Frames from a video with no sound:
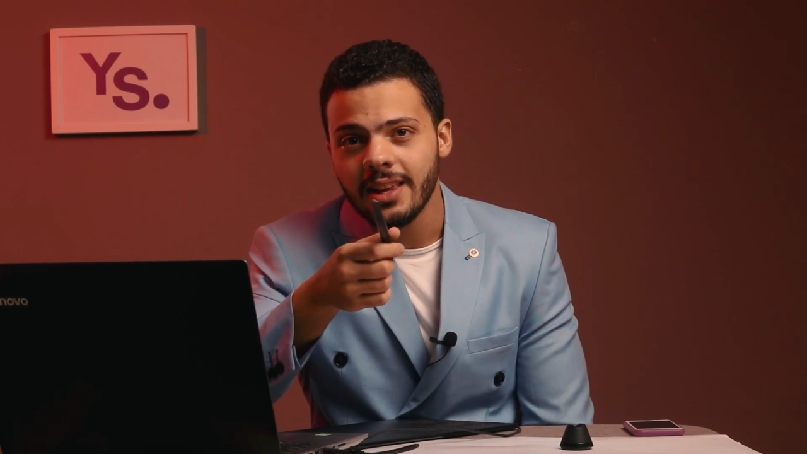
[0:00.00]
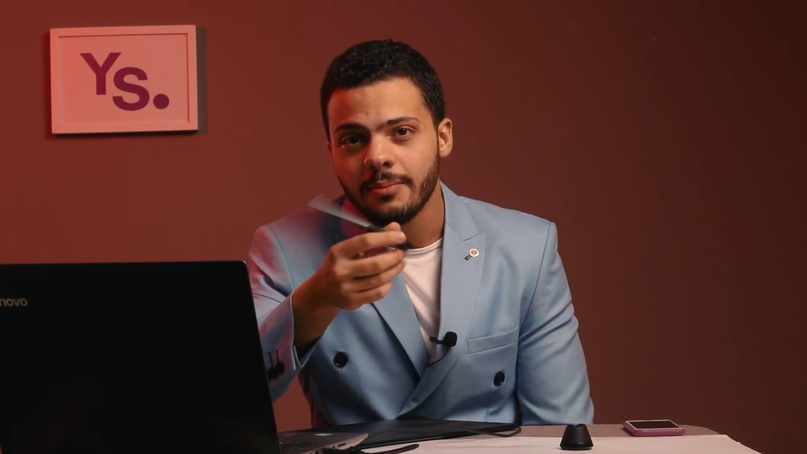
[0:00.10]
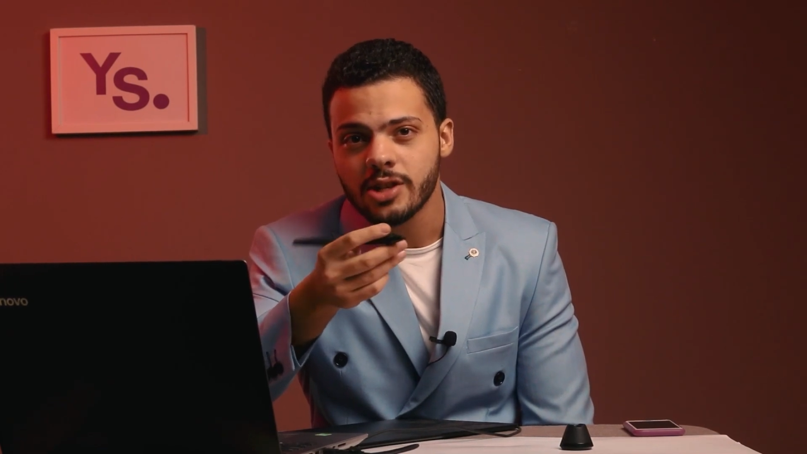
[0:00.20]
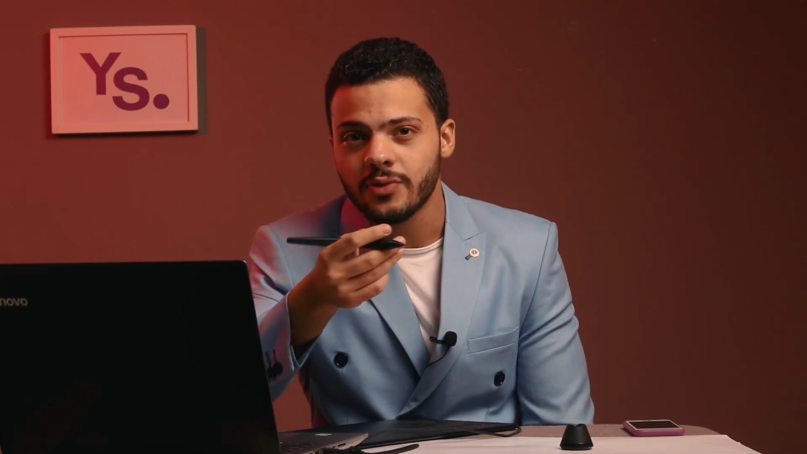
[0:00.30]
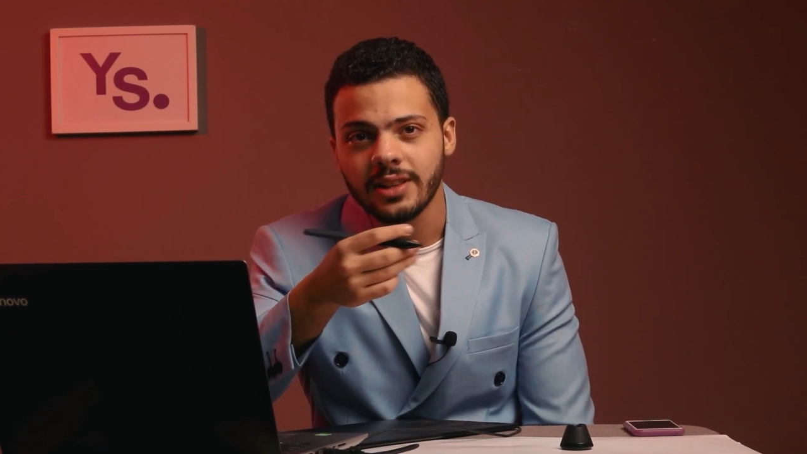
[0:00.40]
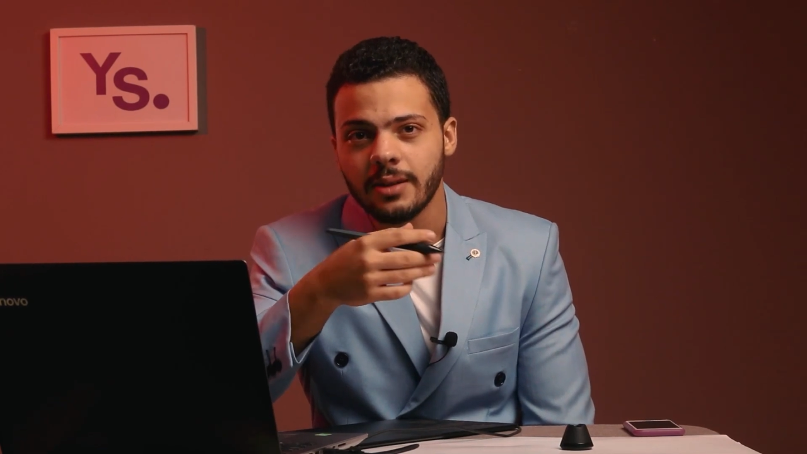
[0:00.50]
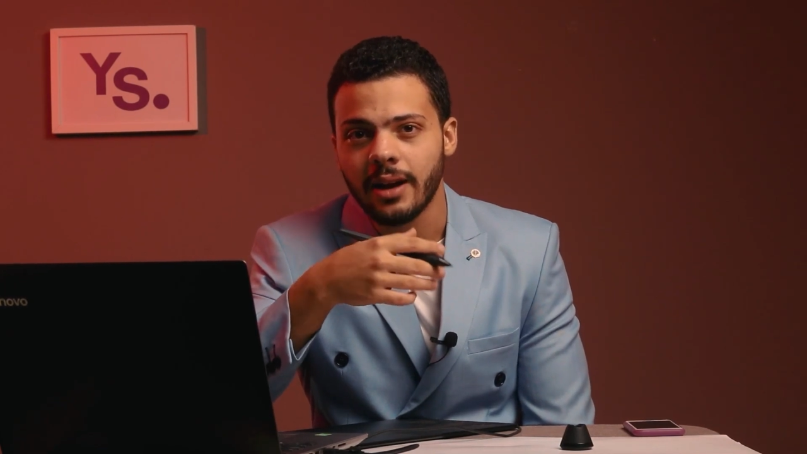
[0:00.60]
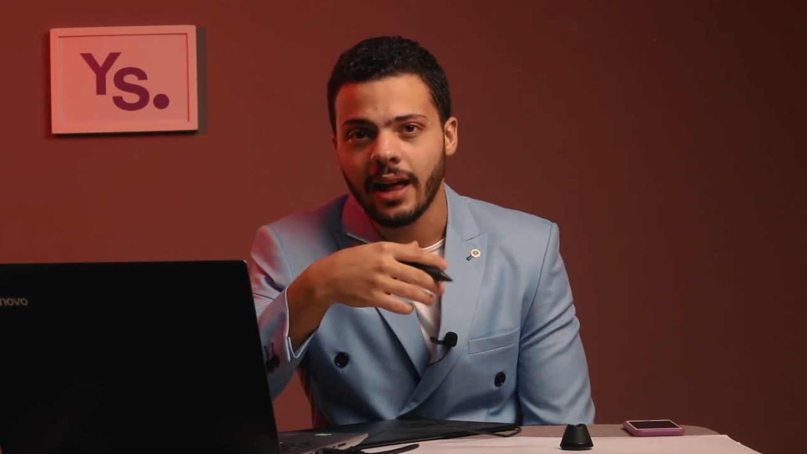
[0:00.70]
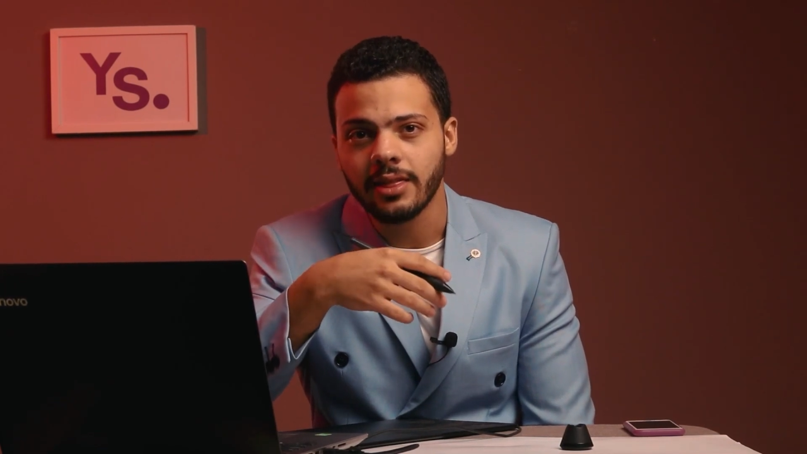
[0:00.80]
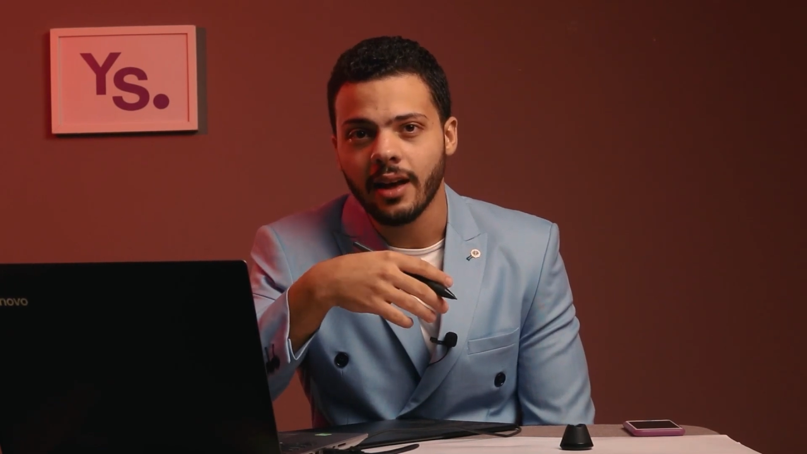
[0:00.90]
دي مش فاتي
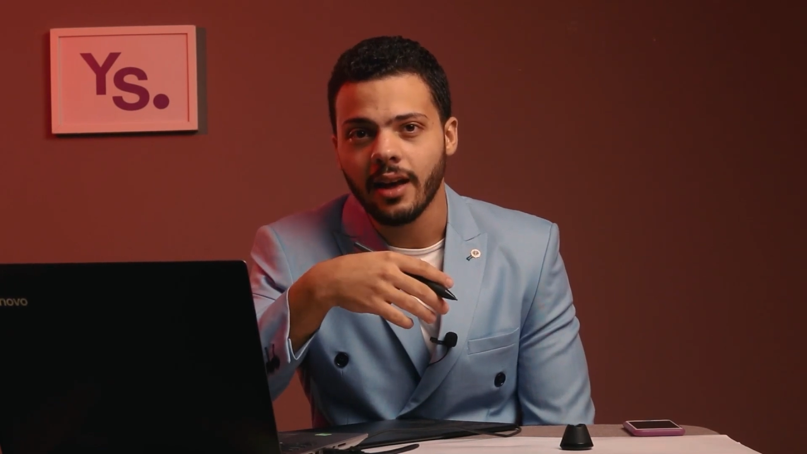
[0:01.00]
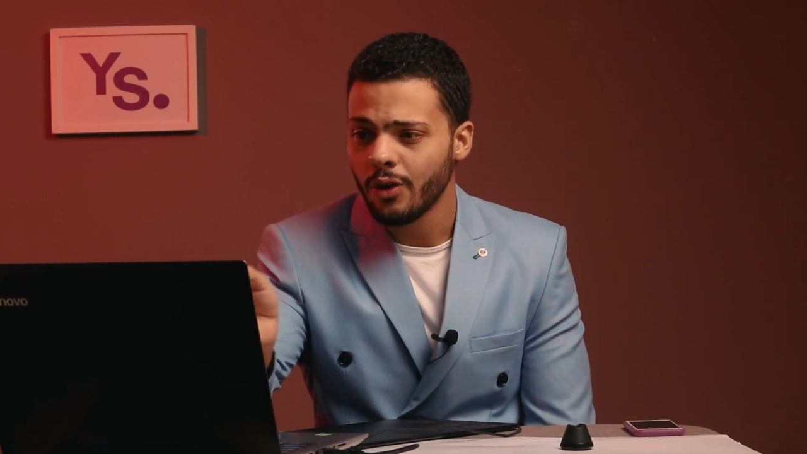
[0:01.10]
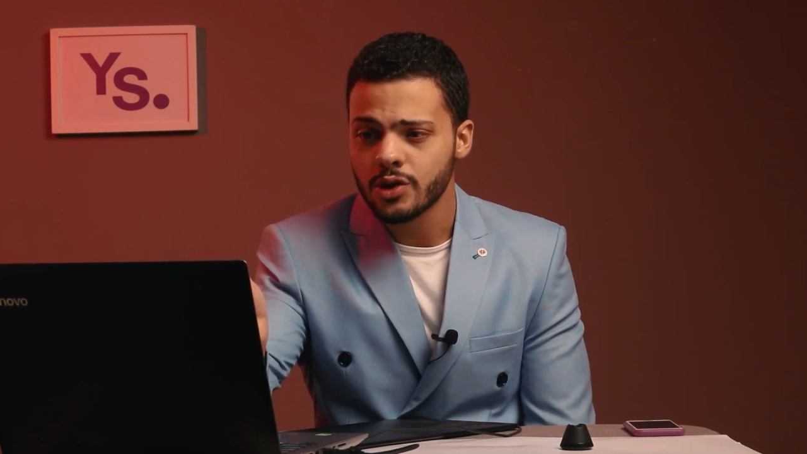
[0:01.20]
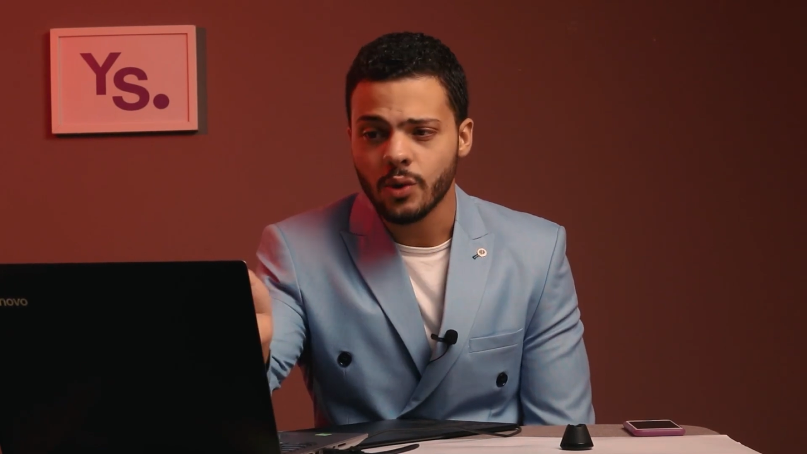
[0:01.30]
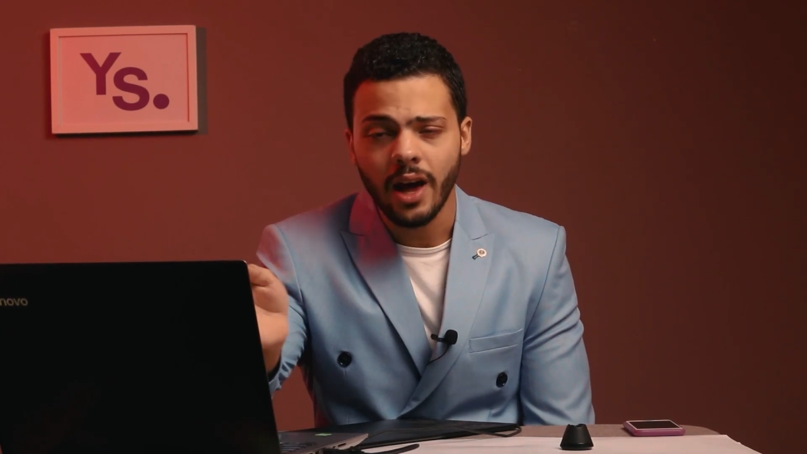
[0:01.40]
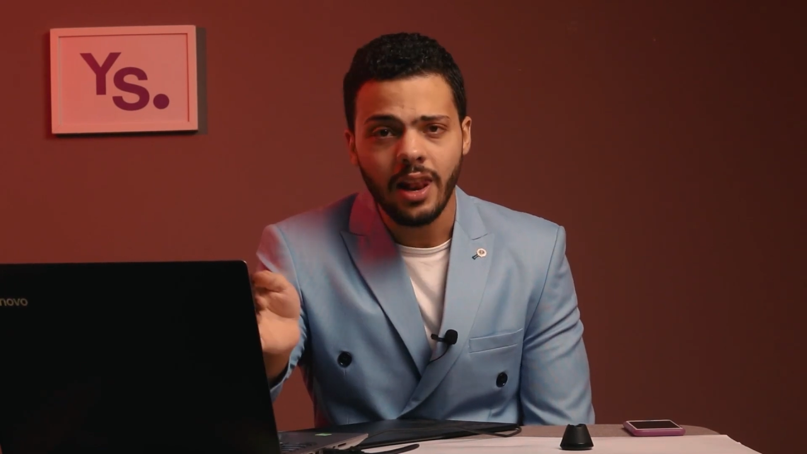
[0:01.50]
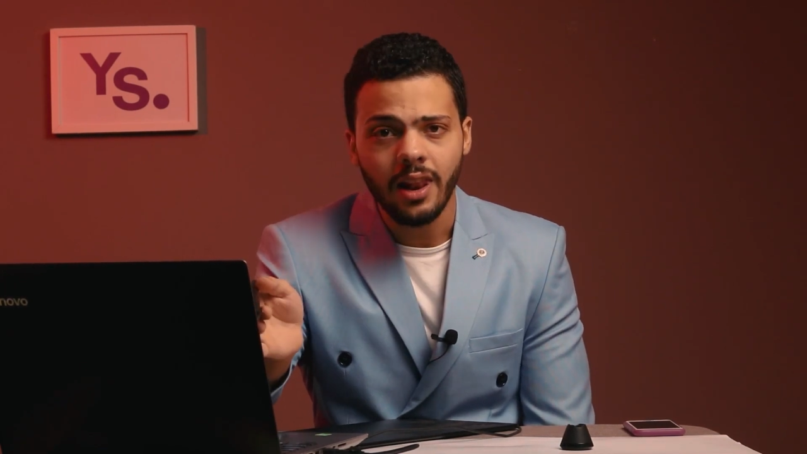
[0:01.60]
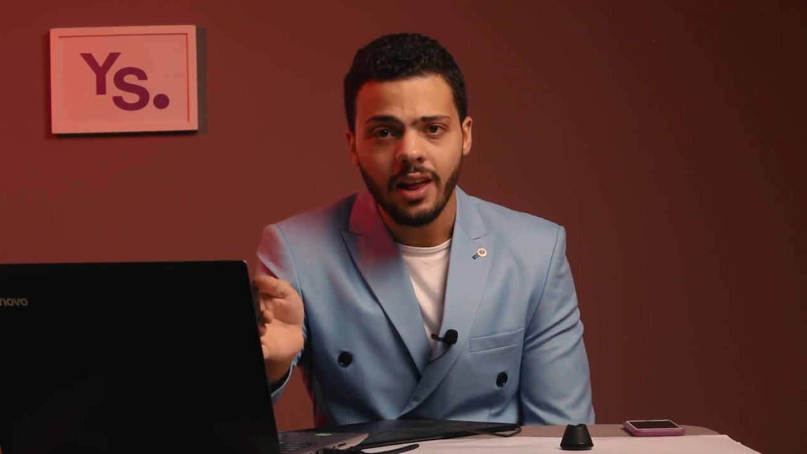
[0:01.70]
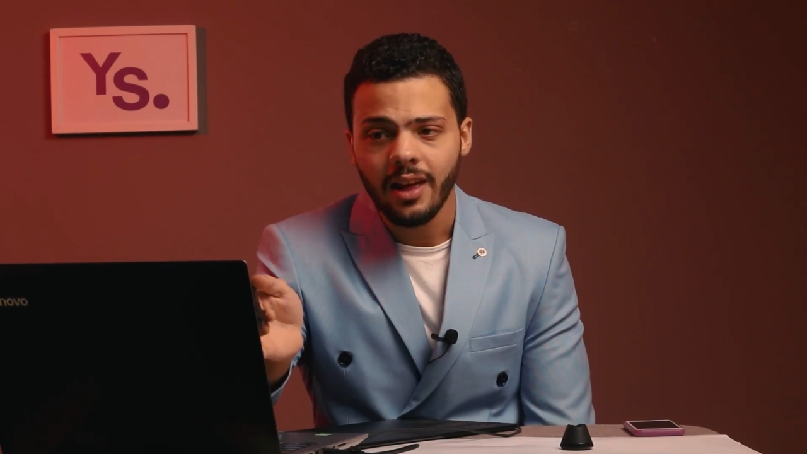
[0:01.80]
من عندك كل سؤال